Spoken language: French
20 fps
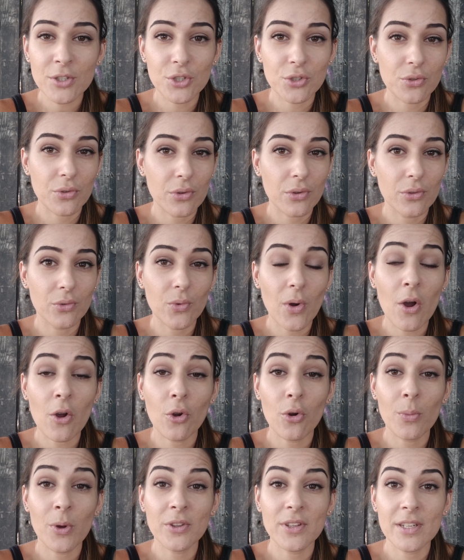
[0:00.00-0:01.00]
Je dois en
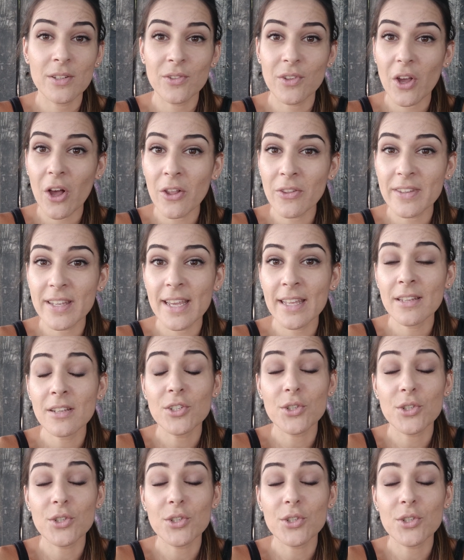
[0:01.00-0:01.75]
commander une trentaine.